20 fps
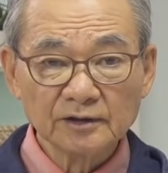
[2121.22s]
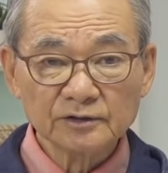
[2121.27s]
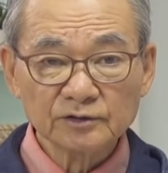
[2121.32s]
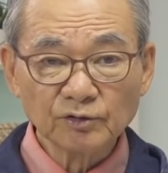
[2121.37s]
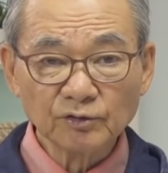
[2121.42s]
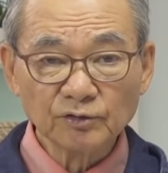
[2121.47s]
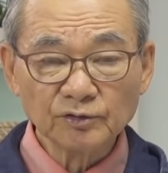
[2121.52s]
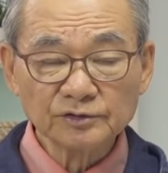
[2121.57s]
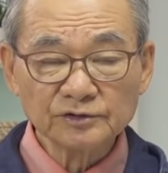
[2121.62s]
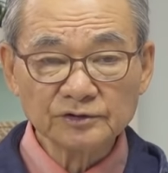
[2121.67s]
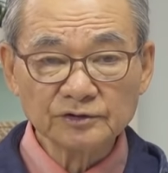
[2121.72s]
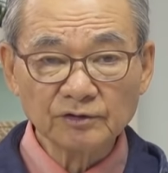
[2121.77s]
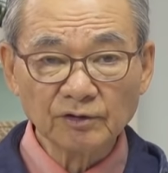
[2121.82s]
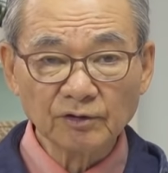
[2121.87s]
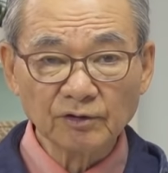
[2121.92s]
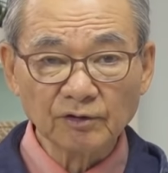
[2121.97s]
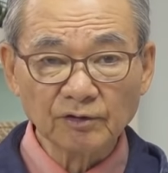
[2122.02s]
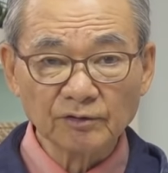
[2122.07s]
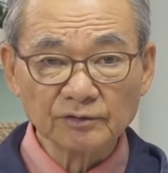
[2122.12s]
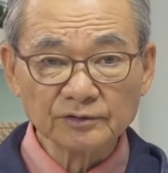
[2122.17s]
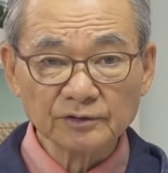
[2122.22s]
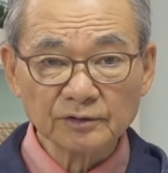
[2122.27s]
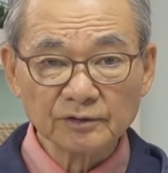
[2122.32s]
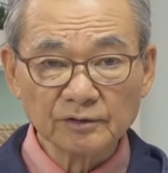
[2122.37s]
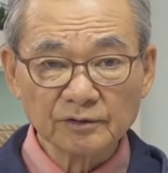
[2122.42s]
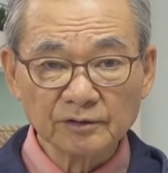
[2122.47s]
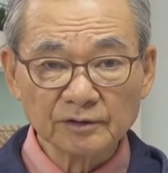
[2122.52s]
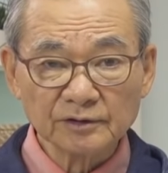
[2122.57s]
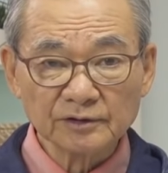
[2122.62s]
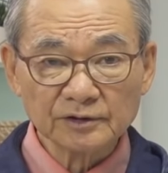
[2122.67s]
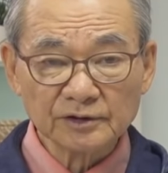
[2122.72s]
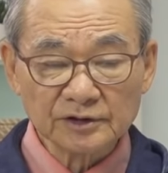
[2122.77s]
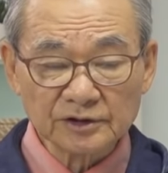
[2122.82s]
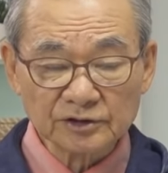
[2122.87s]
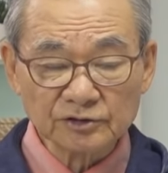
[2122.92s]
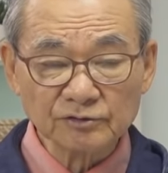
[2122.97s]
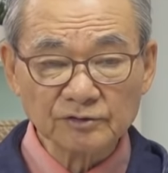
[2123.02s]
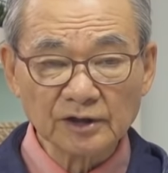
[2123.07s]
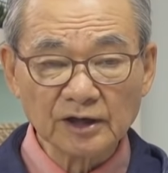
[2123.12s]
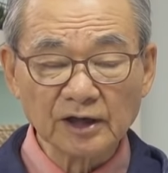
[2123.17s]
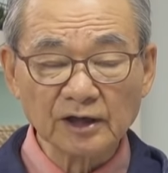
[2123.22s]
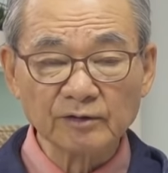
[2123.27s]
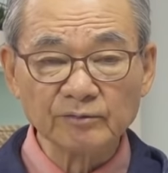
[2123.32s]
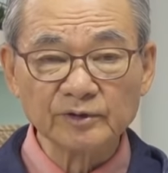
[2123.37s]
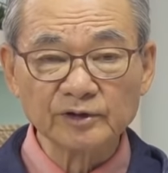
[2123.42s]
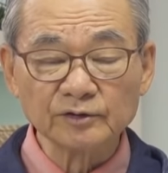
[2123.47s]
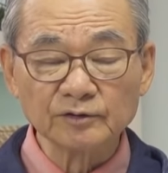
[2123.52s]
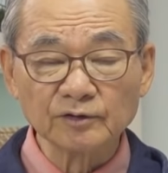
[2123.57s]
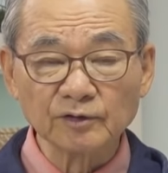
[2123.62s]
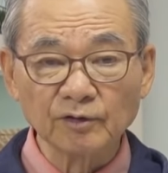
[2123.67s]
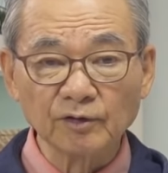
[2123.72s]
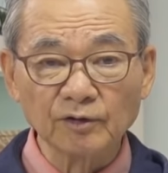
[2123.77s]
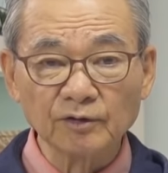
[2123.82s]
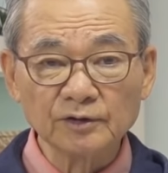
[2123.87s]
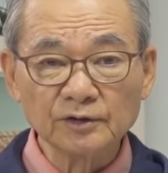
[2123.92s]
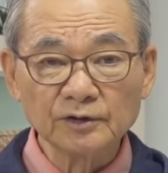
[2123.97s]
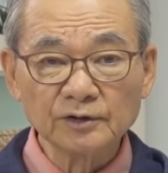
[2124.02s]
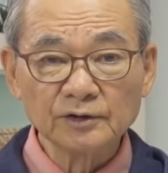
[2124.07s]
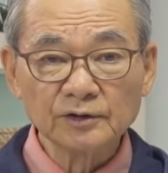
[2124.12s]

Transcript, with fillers: 当時の基準から見ると、